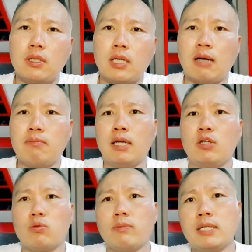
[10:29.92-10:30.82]
한 마리
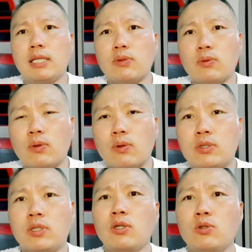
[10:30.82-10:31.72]
두 마리라도
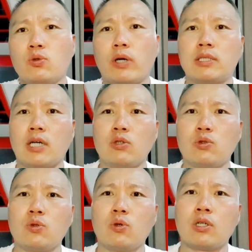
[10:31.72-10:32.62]
정을 주고 애착을
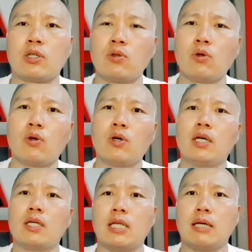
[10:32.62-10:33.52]
주고 그걸로
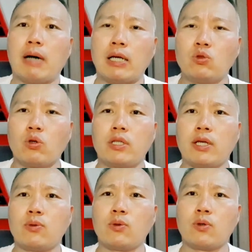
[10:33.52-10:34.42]
내 만족이
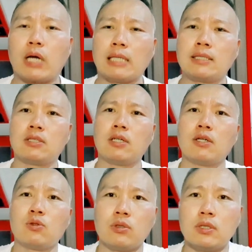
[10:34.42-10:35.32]
되고 같이
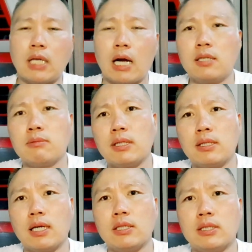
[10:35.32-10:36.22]
즐길 수 있는 상황을
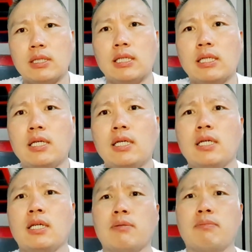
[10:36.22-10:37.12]
만들어야지
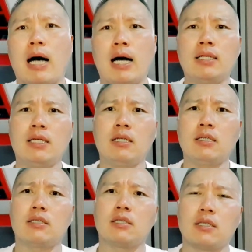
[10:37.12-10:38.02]

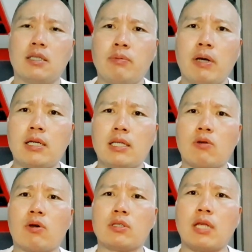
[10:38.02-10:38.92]
많이 입양을
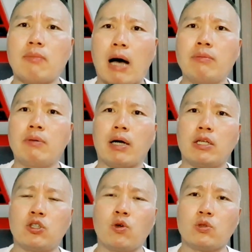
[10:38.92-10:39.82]
했다고 해서 내 마음이 많이
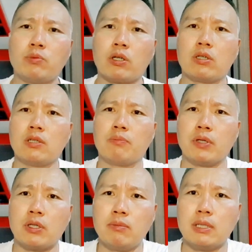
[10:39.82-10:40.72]
채워주면 그거는
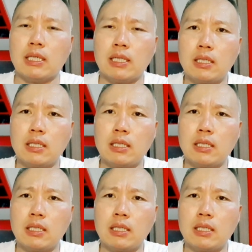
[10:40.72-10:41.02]
병입니다.